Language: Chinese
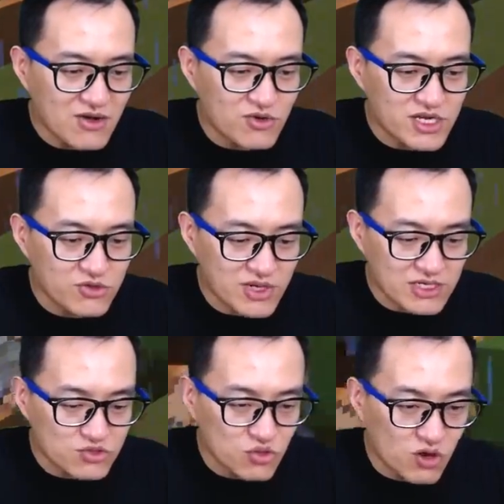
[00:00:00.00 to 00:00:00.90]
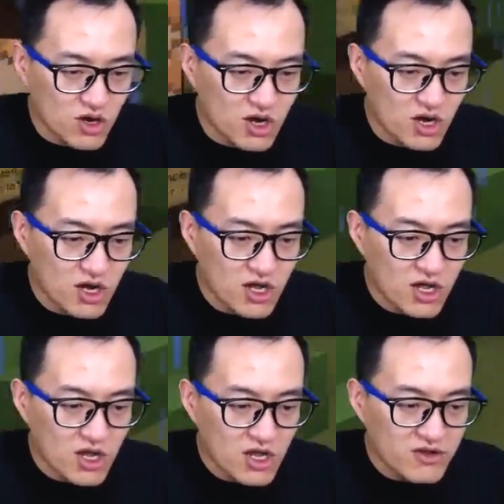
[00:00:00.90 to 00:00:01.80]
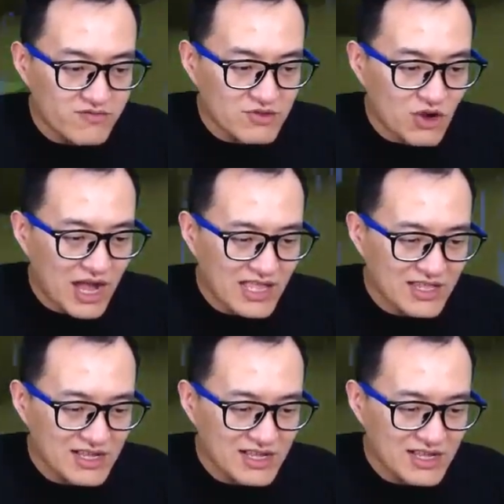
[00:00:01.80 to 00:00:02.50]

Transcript: 我可以用来做饭团。